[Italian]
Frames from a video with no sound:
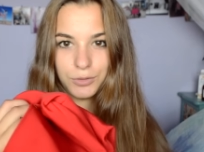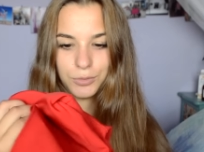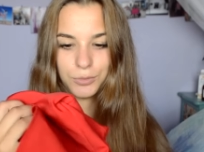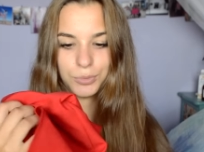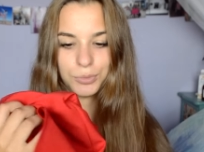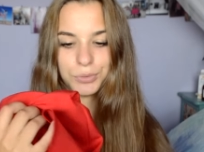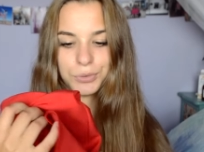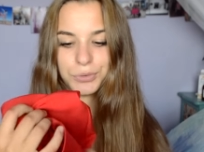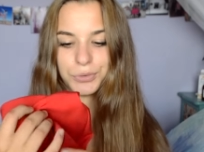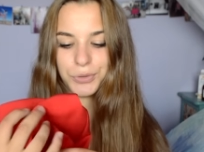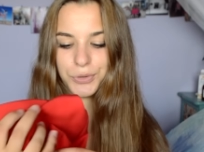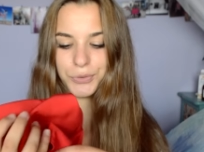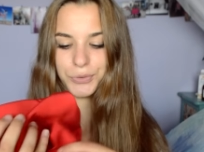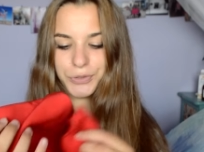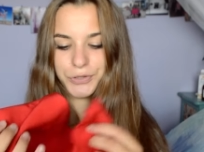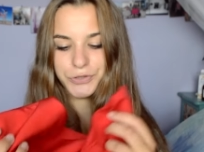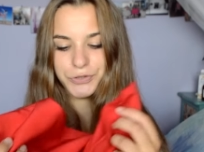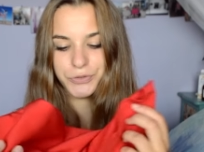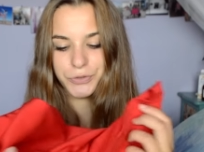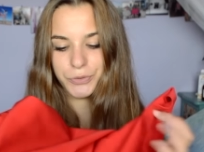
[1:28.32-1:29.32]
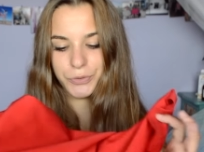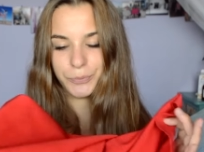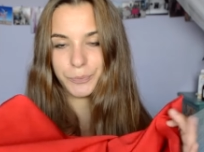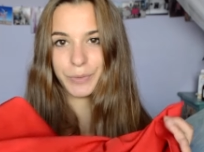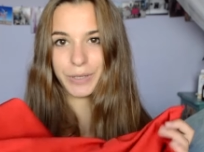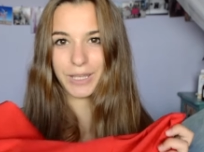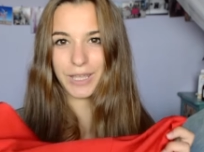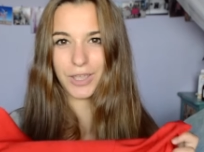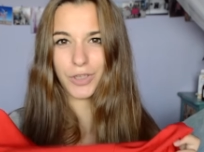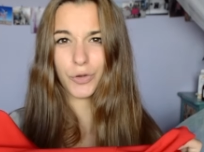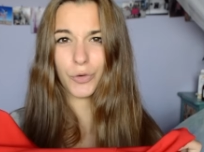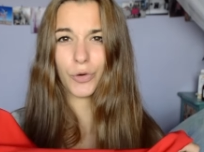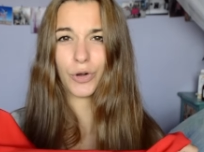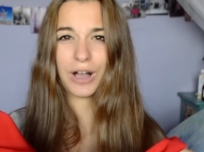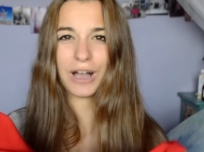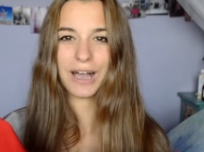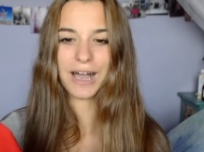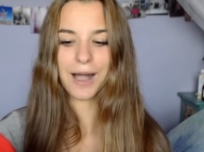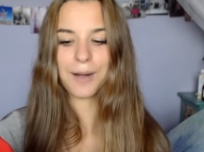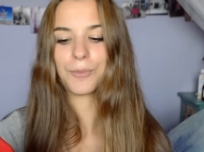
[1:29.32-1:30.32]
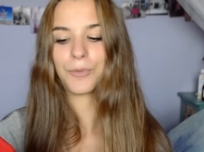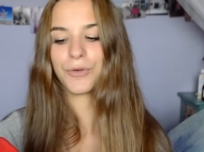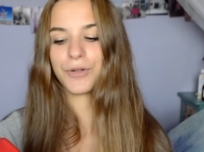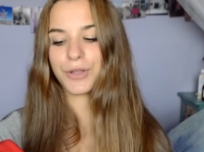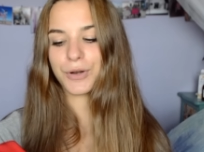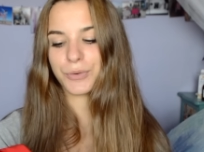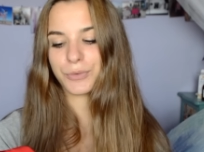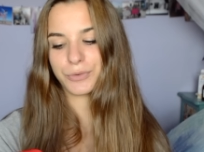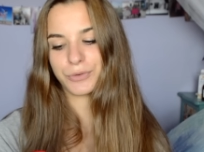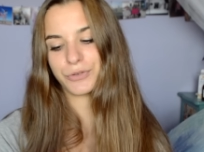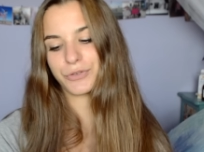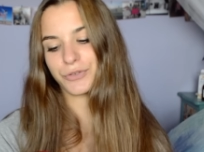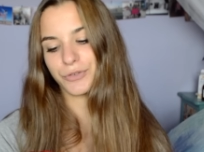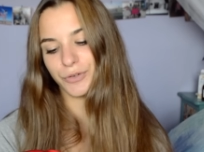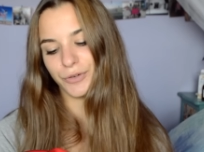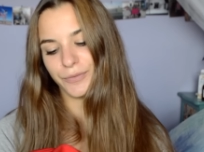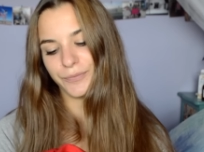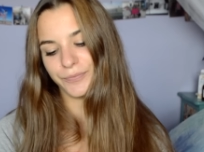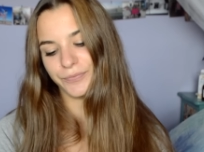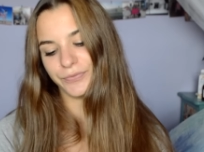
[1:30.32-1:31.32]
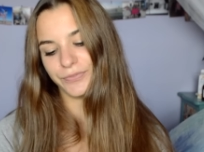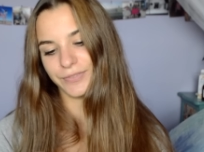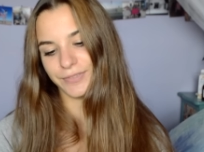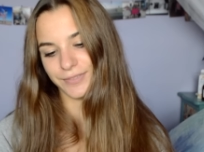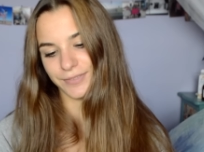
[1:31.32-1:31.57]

tutto rosso perché io amo il rosso